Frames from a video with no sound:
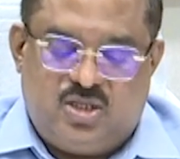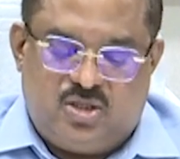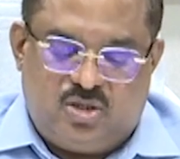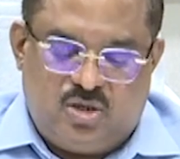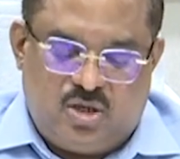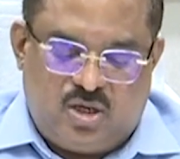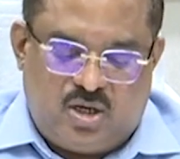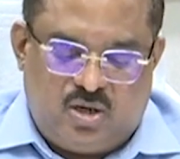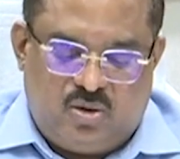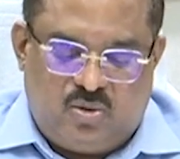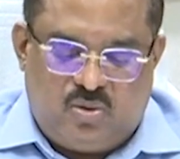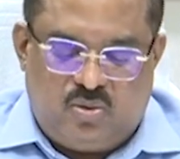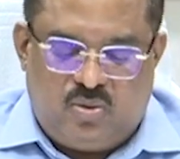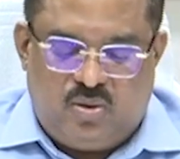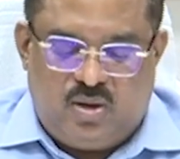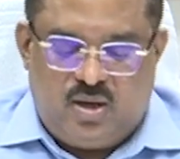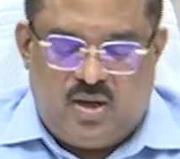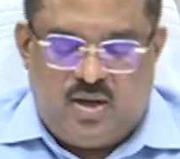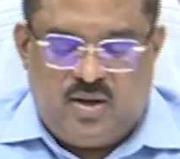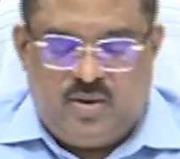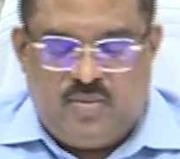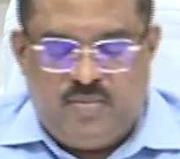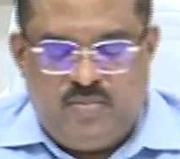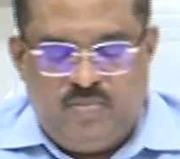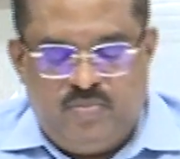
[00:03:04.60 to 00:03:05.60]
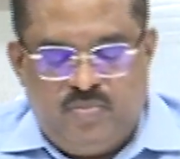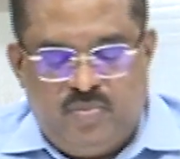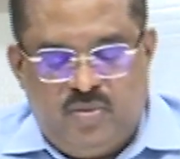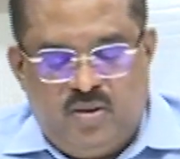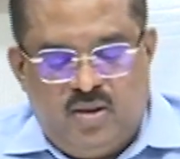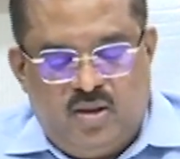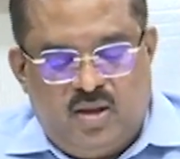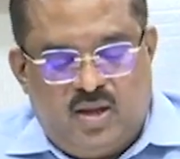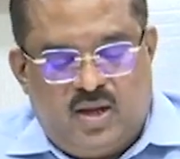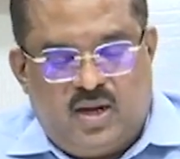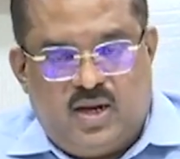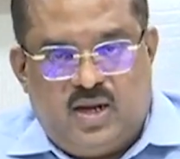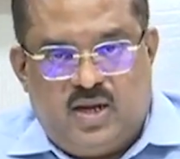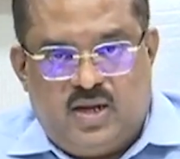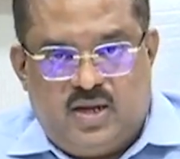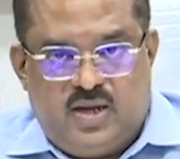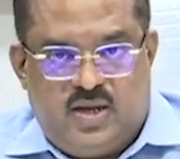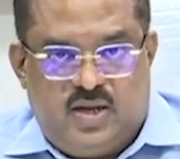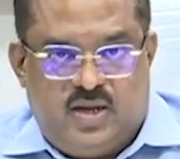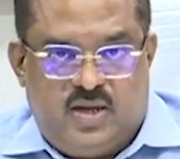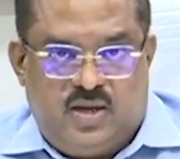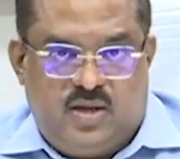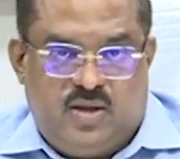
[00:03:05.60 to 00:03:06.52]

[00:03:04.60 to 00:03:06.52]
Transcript: చేతులు కడుక్కోవాలి అలాగే